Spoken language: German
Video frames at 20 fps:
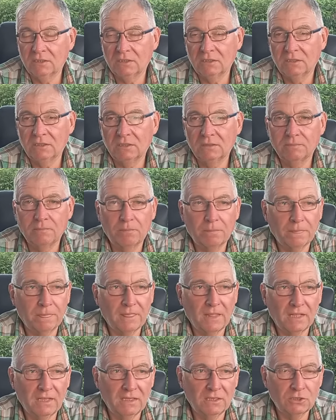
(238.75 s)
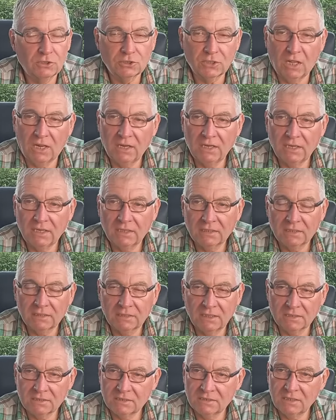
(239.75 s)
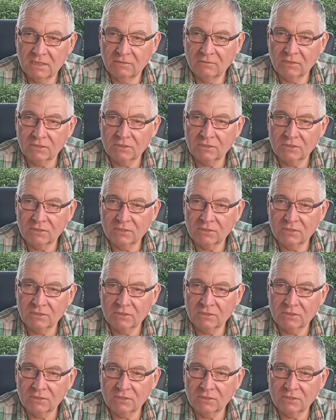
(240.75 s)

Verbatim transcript: äh, in, in Stall geht, dass sie da